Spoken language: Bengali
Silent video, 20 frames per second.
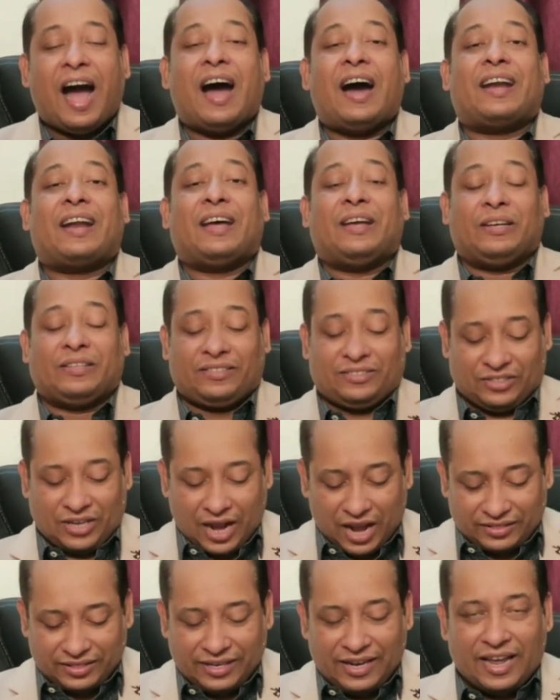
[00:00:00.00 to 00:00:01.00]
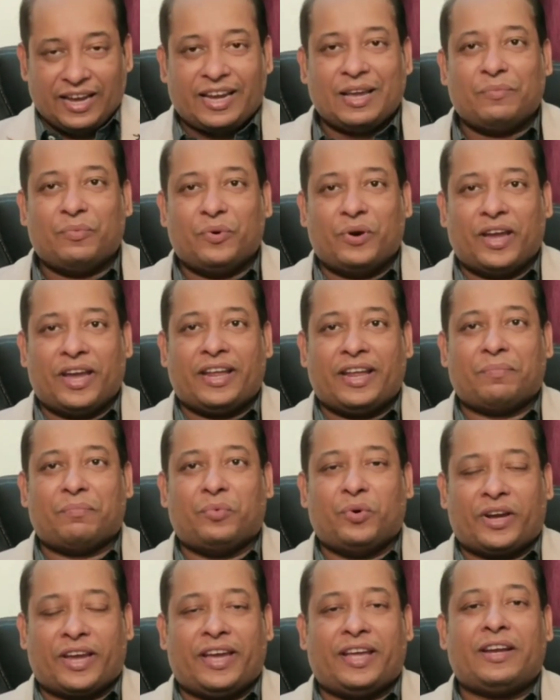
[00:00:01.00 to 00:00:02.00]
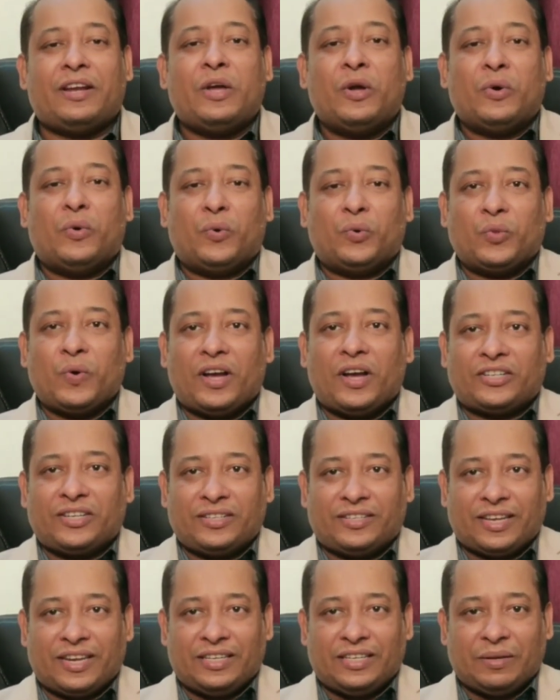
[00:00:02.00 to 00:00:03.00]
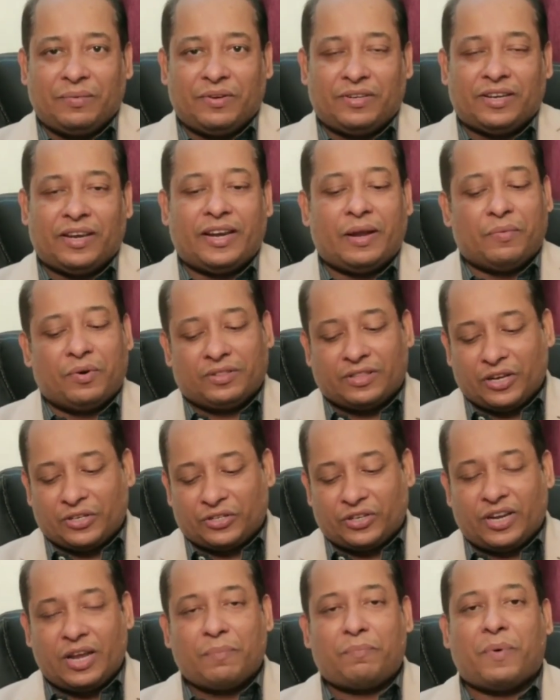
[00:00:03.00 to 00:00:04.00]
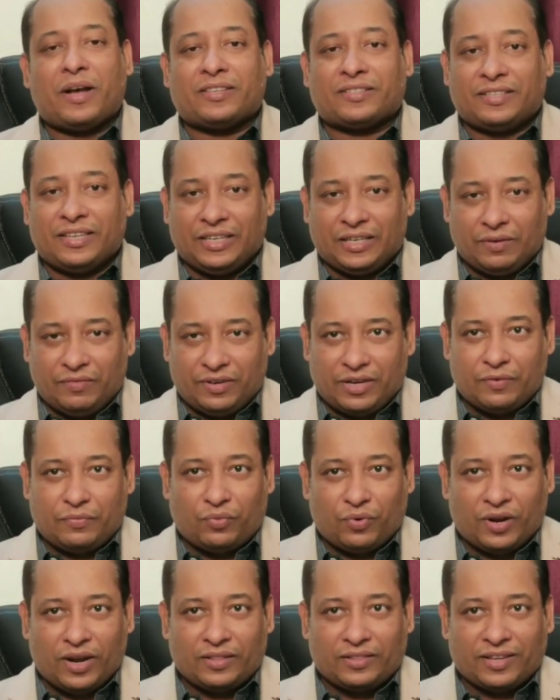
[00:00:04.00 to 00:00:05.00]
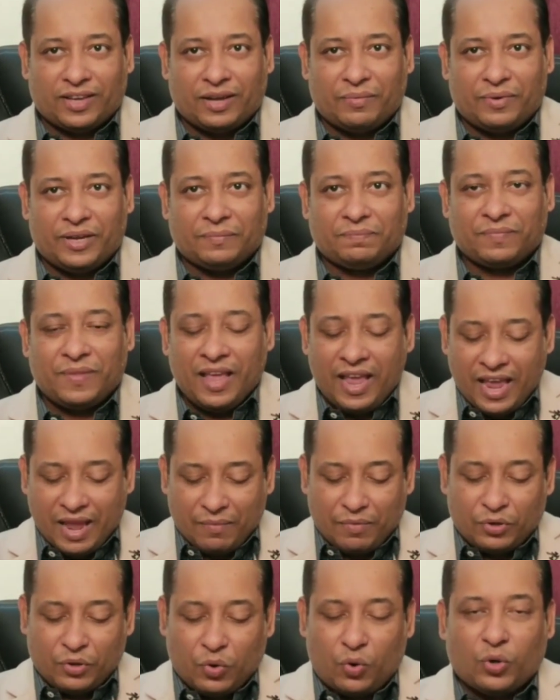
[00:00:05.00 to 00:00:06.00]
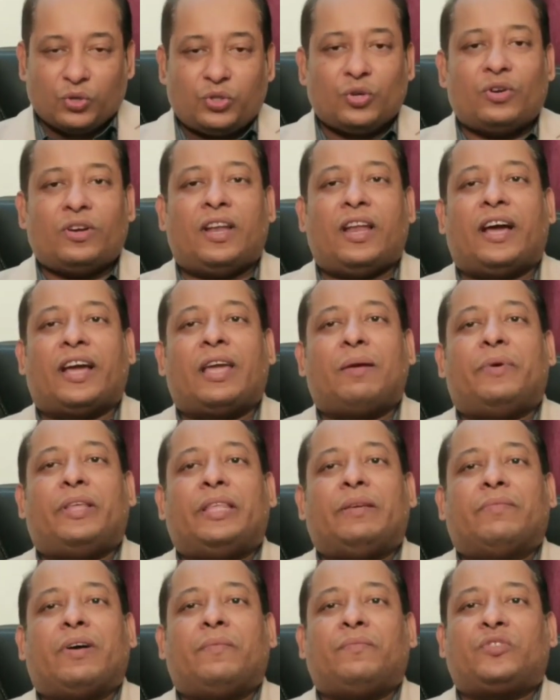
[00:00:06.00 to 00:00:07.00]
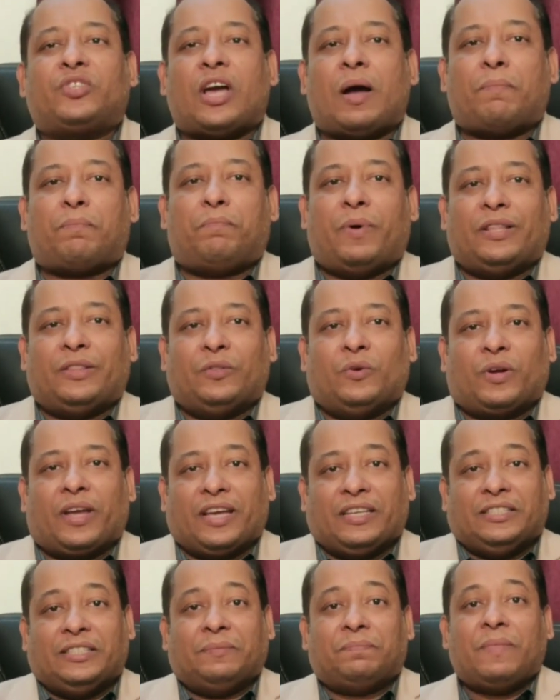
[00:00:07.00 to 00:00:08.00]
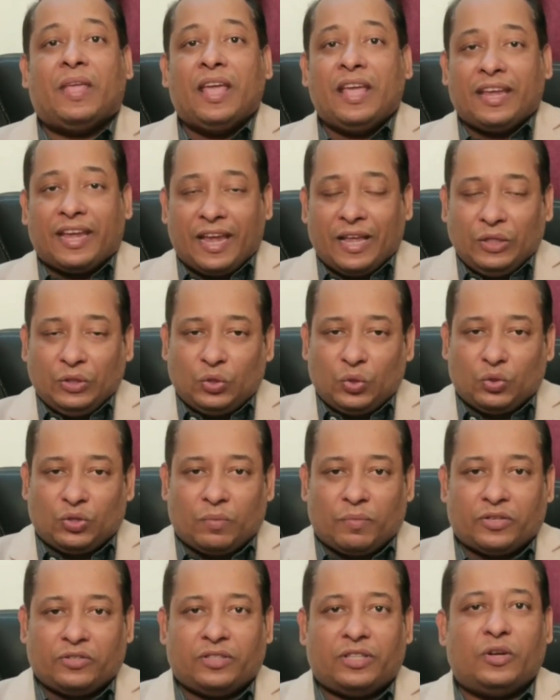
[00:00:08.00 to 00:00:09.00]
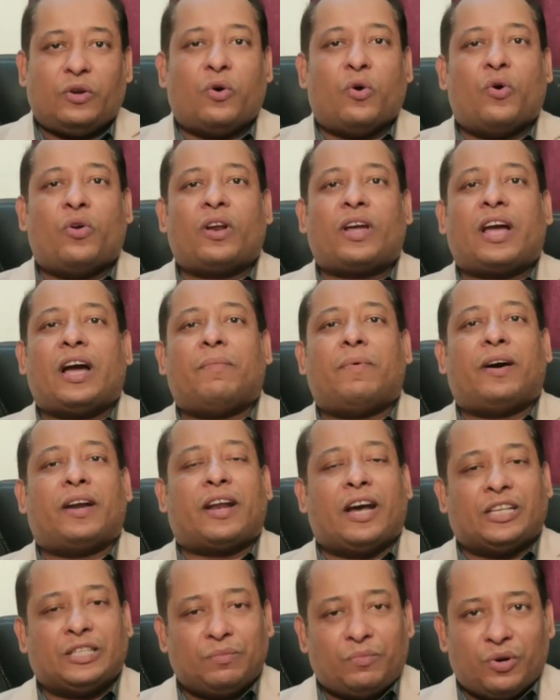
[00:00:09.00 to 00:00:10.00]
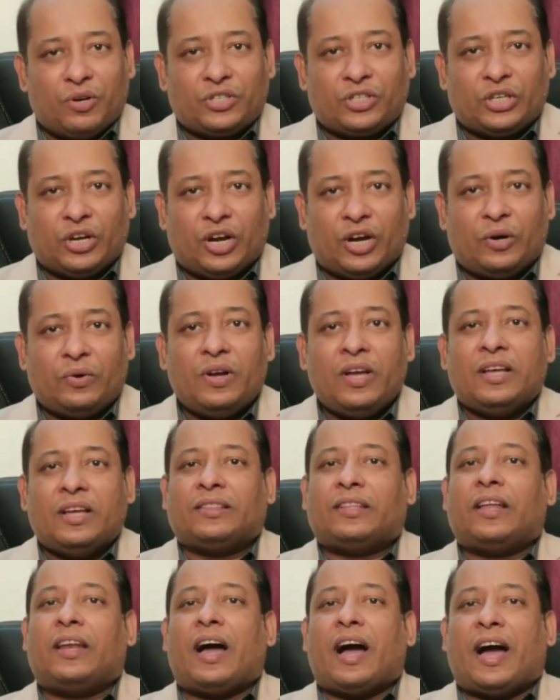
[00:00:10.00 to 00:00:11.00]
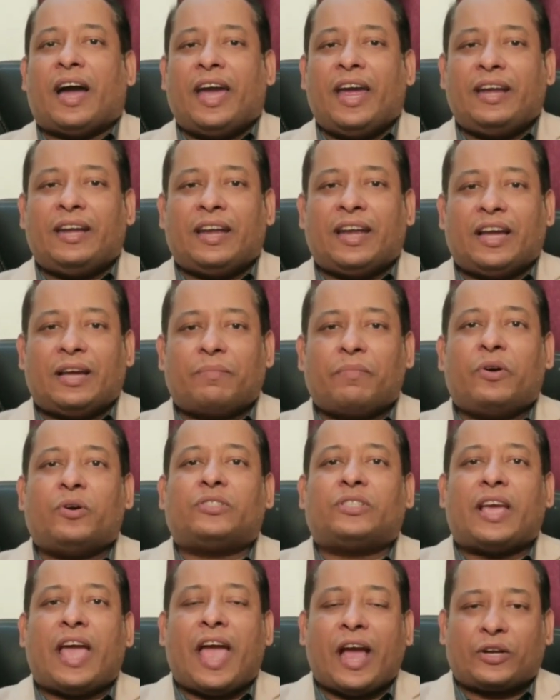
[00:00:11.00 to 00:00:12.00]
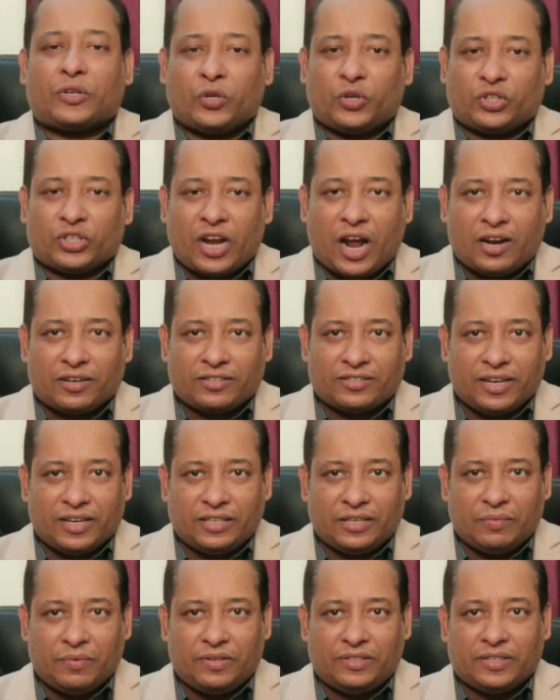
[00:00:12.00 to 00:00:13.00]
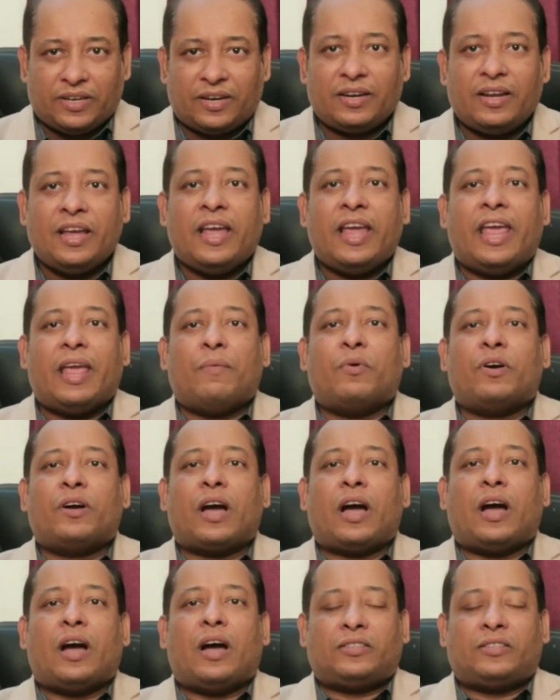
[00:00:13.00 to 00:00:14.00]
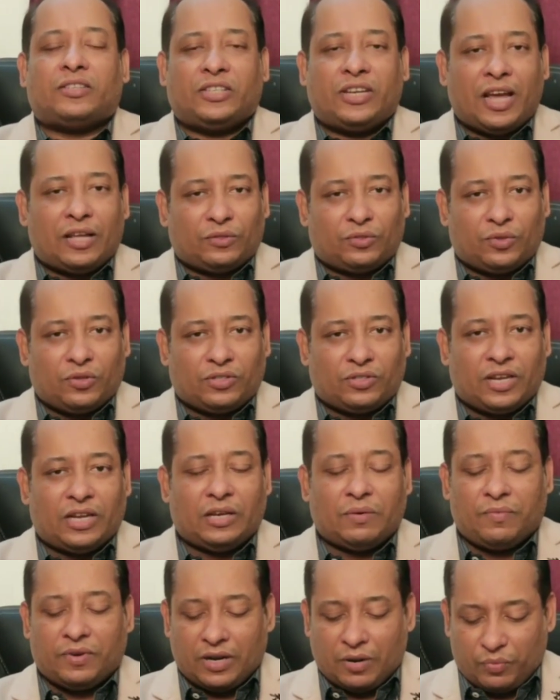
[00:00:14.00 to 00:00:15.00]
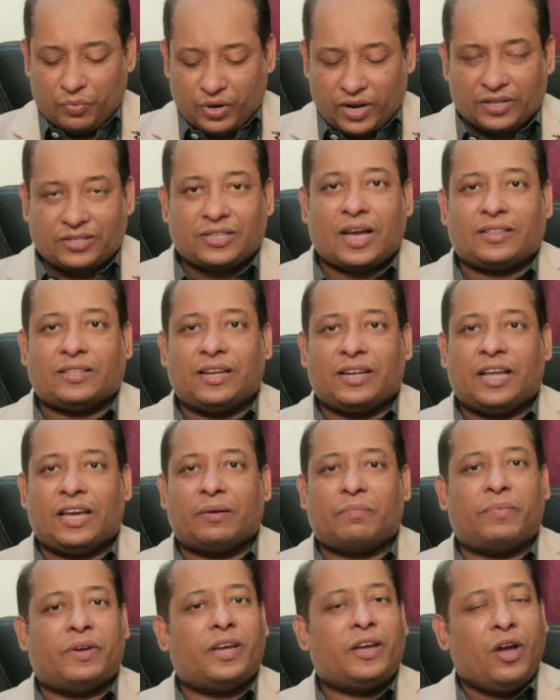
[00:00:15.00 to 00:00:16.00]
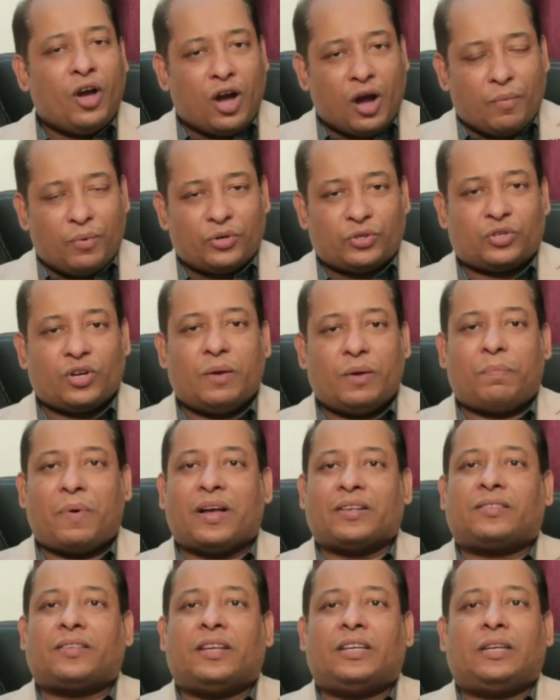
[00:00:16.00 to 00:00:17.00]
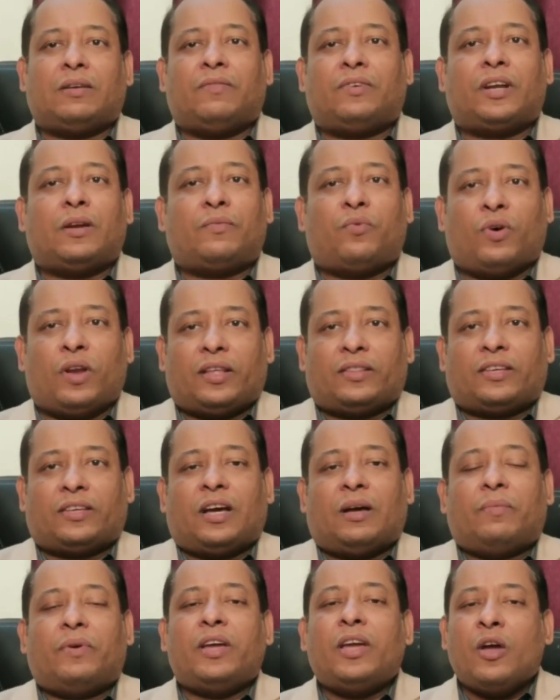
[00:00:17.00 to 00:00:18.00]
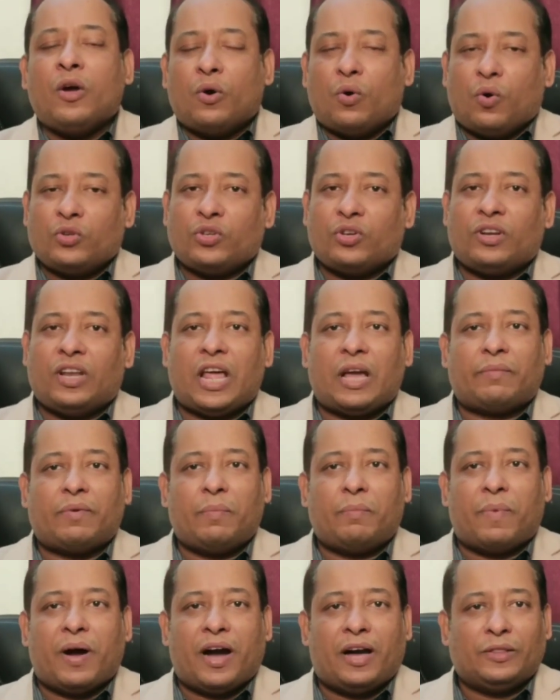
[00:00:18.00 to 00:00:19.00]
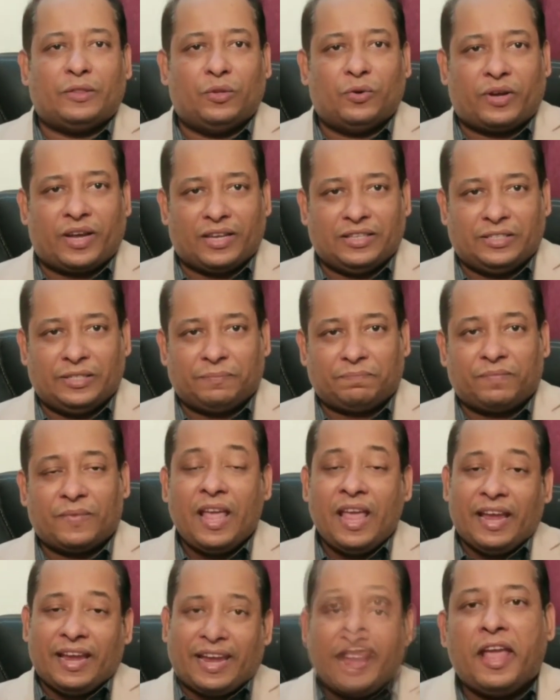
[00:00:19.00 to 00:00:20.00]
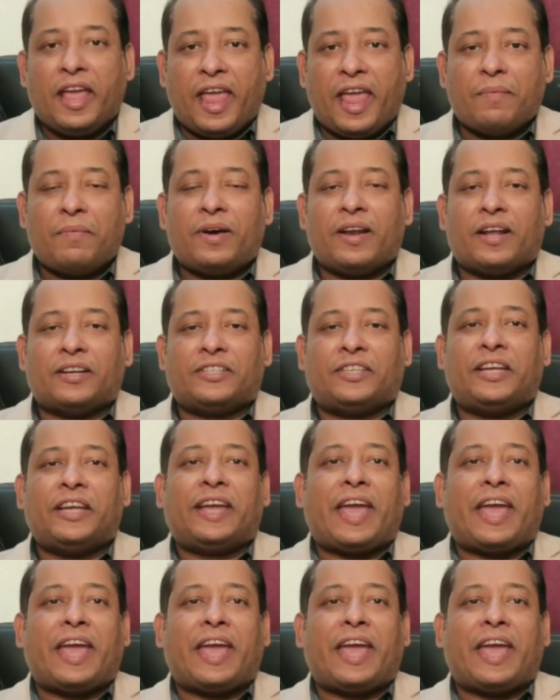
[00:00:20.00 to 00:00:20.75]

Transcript: আর ছাতি লাগে বুকের বুকের উনআশি সেন্টিমিটার এবং তার সঙ্গে পাঁচ সেন্টিমিটার ফোলাতে হবে এবং ওজন লাগে মিনিমাম ছাপ্পান্ন কেজি কিন্তু তোমরা যদি গোর্খা বা রাজবংশী হও তাহলে হাইট লাগবে হচ্ছে একশো ষাট সেন্টিমিটার এবং ছিয়াত্তর সেন্টিমিটার বুকের ছাতি লাগবে অবশ্যই পাঁচ সেন্টিমিটার ফোলাতে হবে ওজন লাগবে বাহান্ন কেজি এবার আসি